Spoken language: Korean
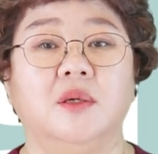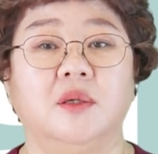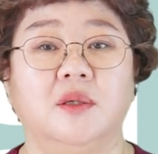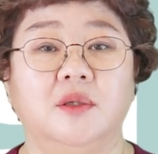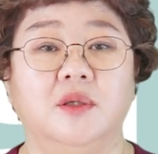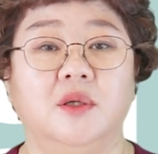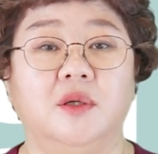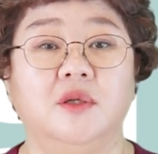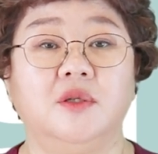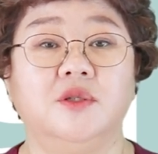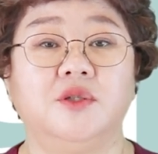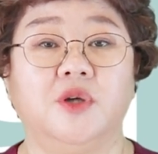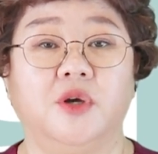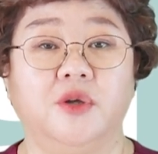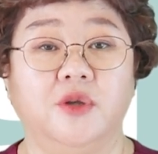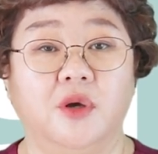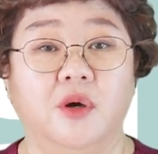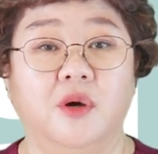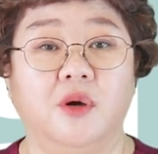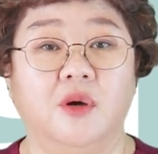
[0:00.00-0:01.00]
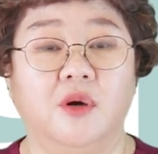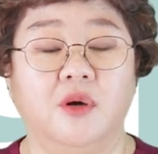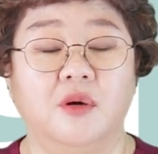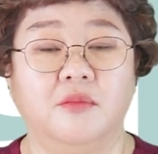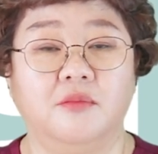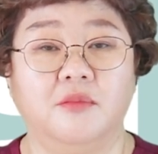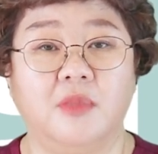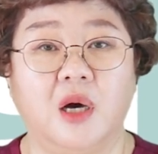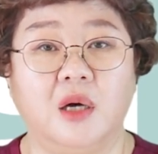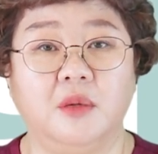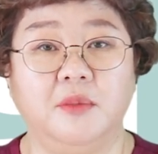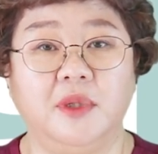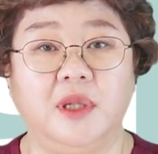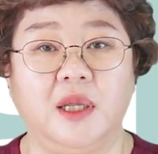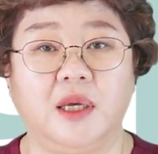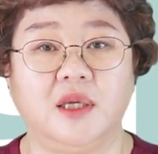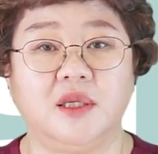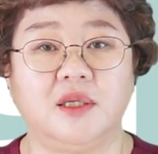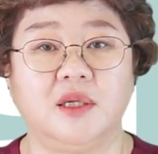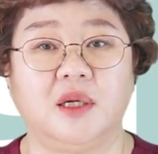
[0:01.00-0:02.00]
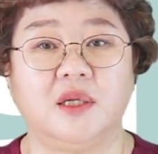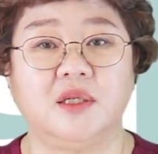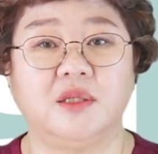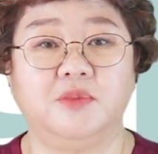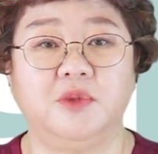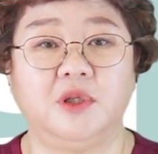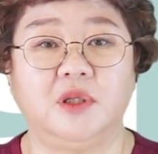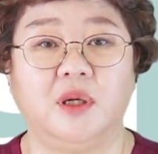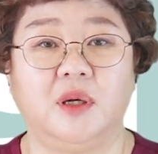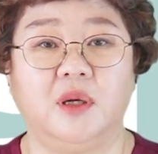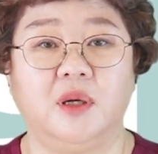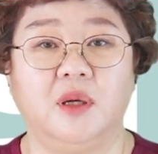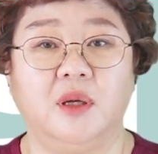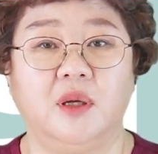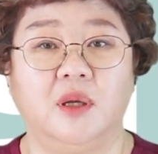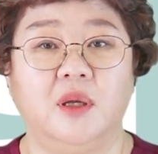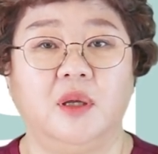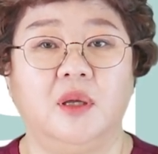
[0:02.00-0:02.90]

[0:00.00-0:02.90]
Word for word: 그녀는 전혀 마음이 내키지 않았습니다.